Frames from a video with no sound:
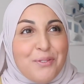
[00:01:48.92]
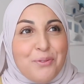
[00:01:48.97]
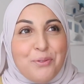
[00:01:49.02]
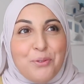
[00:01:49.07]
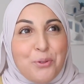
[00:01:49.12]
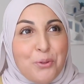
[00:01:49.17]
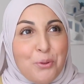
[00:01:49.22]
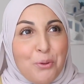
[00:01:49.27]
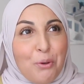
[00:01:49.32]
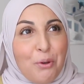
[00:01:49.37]
je
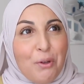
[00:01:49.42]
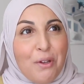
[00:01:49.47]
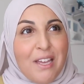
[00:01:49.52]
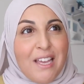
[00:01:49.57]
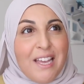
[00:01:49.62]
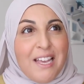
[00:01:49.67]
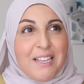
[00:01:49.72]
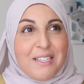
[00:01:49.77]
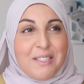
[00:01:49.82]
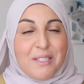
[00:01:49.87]
vous jure,
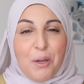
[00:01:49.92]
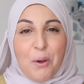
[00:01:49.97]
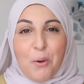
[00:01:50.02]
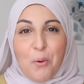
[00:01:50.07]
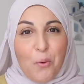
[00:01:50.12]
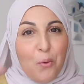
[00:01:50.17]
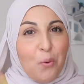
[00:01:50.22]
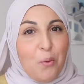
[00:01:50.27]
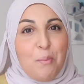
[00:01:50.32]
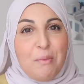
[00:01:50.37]
ça
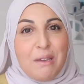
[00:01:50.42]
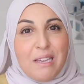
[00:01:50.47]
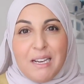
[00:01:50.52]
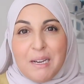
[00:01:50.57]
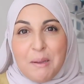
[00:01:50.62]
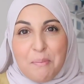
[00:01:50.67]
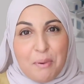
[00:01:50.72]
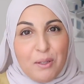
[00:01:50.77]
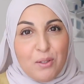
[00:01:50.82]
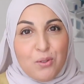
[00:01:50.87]
remet
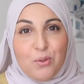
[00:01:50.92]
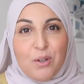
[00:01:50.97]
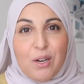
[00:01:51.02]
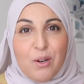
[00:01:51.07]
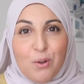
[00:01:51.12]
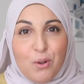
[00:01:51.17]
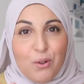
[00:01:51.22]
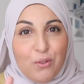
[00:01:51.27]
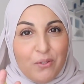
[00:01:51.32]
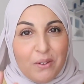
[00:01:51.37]
les pendules à
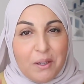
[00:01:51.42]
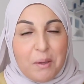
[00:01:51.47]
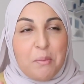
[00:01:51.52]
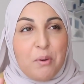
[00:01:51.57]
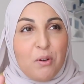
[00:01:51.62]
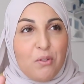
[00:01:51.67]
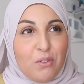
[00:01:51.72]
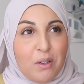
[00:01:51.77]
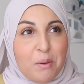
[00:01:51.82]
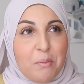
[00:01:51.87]
l'heure
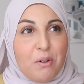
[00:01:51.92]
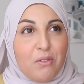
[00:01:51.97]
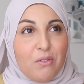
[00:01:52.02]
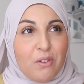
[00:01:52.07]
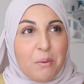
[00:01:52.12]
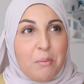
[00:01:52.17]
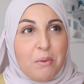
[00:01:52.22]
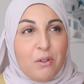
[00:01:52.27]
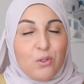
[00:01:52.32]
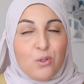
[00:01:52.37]
vraiment vraiment
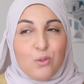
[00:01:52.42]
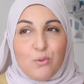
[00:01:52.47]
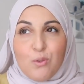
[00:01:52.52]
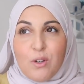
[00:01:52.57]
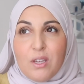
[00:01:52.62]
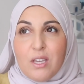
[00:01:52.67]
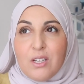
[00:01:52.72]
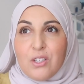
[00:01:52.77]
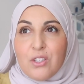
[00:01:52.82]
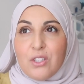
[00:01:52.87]
vraiment ce
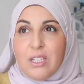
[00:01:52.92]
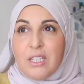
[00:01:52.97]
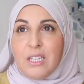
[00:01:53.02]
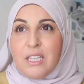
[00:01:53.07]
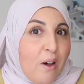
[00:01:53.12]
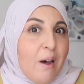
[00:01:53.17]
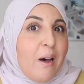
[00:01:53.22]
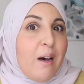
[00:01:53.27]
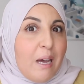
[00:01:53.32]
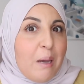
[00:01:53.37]
voyage. On
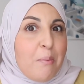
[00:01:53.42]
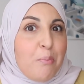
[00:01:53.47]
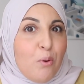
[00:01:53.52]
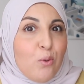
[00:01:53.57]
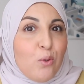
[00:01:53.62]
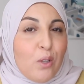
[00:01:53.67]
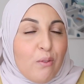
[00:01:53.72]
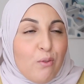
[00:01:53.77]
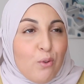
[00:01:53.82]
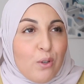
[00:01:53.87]
va
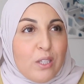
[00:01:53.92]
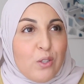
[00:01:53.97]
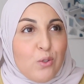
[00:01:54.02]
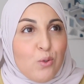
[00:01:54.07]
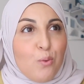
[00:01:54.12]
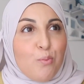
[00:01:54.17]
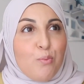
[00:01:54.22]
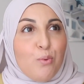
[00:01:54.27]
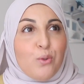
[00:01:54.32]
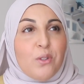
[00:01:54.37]
répondre à vos
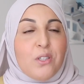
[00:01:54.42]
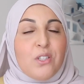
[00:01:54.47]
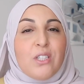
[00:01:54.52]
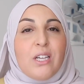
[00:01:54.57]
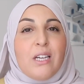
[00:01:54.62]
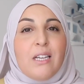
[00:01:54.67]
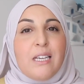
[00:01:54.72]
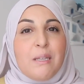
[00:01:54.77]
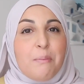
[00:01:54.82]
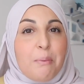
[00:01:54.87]
questions pour
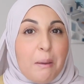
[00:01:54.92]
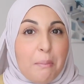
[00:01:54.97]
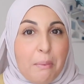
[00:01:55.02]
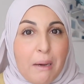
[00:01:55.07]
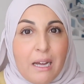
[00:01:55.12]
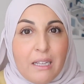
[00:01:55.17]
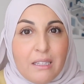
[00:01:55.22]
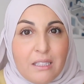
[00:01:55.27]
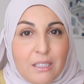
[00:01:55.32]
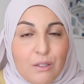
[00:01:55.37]
déjà les
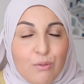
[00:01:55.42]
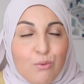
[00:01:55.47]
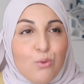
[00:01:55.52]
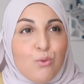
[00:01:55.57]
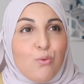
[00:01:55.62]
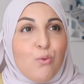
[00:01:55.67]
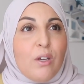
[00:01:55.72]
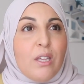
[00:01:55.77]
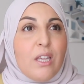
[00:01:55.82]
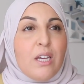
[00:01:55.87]
préparatifs du
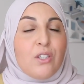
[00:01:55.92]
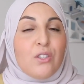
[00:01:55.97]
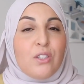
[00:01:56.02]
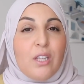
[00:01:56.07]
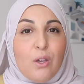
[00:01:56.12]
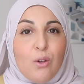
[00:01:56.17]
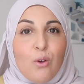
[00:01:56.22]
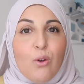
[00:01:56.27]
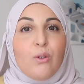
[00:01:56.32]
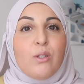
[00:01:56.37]
voyage
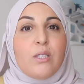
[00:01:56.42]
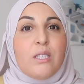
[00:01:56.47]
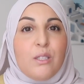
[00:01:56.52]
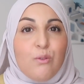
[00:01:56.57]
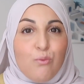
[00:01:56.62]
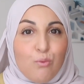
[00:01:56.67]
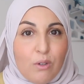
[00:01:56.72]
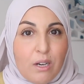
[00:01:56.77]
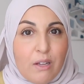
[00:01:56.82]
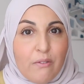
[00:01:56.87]
d'ailleurs si
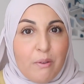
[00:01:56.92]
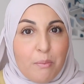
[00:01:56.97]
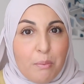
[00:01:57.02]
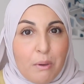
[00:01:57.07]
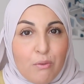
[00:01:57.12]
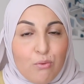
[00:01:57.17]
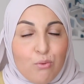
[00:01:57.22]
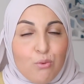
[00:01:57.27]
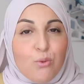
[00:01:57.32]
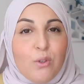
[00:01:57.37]
vous ne l'avez
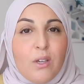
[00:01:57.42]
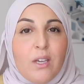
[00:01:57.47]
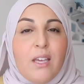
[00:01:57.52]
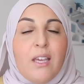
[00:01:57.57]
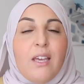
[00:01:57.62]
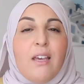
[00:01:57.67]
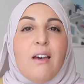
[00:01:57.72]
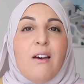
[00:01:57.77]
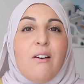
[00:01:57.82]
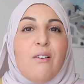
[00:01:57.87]
pas vu,
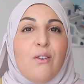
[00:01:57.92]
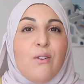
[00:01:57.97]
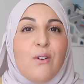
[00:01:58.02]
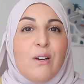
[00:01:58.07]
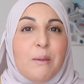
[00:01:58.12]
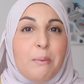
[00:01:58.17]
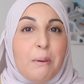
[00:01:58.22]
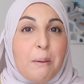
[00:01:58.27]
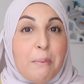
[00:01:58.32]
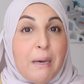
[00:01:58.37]
euh,
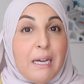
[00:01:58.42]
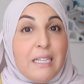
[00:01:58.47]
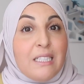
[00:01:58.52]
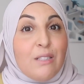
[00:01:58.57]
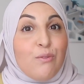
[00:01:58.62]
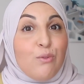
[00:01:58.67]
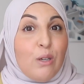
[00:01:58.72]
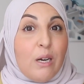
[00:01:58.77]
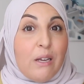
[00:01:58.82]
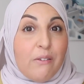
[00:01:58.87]
les
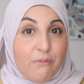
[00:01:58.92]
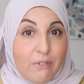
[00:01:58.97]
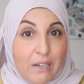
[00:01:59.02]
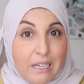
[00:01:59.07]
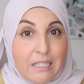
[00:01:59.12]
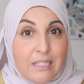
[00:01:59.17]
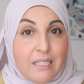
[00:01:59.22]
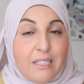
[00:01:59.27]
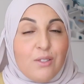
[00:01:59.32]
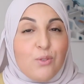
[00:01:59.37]
préparatifs de la
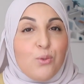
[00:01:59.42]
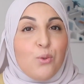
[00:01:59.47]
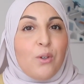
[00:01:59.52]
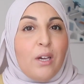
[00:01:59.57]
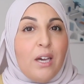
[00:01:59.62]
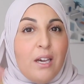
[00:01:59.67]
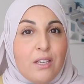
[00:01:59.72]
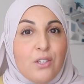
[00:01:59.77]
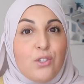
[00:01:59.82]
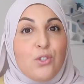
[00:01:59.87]
valise,
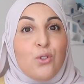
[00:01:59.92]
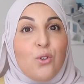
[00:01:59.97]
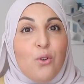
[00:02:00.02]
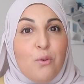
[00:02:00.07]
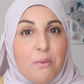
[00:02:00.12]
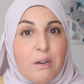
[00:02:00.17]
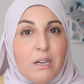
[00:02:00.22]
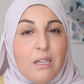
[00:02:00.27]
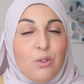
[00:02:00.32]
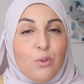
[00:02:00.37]
donc Hajj,
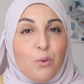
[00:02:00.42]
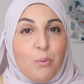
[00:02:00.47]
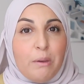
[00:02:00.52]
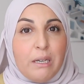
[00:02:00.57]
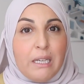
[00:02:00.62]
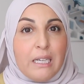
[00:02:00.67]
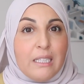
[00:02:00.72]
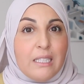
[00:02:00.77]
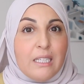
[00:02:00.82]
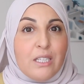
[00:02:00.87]
Omra, donc
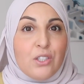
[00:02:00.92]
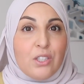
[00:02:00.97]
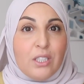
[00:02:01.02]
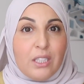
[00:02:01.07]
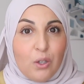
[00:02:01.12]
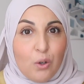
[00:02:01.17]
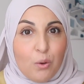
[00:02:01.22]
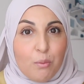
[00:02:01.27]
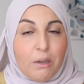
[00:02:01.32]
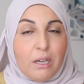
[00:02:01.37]
pèlerinage
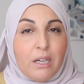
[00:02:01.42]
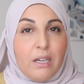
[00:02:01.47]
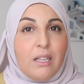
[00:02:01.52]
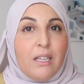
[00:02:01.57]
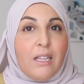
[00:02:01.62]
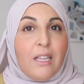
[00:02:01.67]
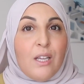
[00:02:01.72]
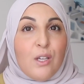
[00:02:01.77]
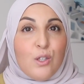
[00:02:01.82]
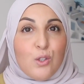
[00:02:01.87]
et Omra,
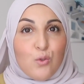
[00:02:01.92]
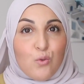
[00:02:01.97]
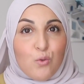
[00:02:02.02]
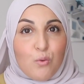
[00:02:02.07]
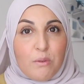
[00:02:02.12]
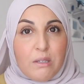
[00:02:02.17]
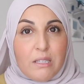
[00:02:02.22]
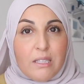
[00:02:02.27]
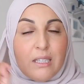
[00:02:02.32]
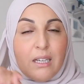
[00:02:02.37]
je vous
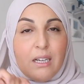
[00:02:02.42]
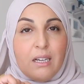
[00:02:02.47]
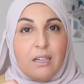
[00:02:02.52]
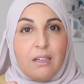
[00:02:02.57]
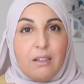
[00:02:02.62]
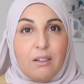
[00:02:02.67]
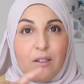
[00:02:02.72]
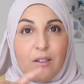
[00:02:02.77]
mets ça